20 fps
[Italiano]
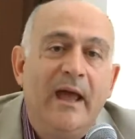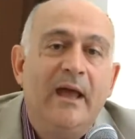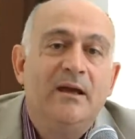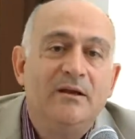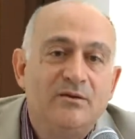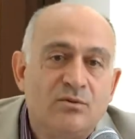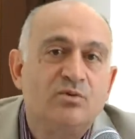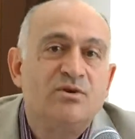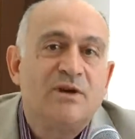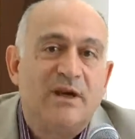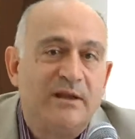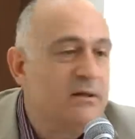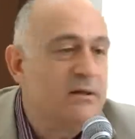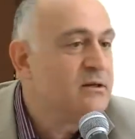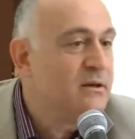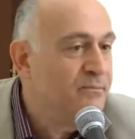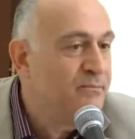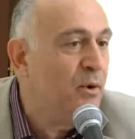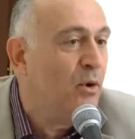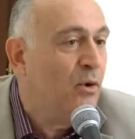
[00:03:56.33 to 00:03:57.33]
E
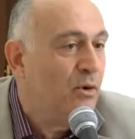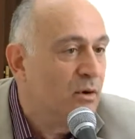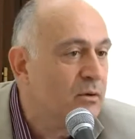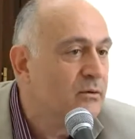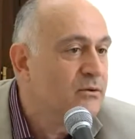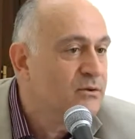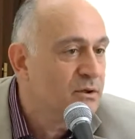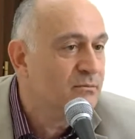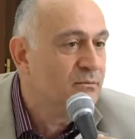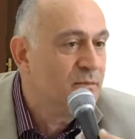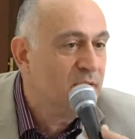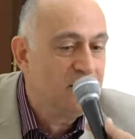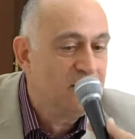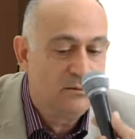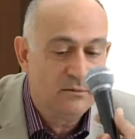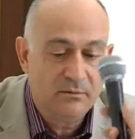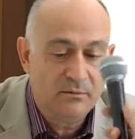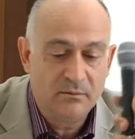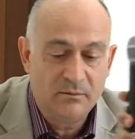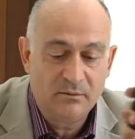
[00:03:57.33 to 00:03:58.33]
scusate se è poco,
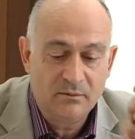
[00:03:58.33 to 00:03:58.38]
insomma.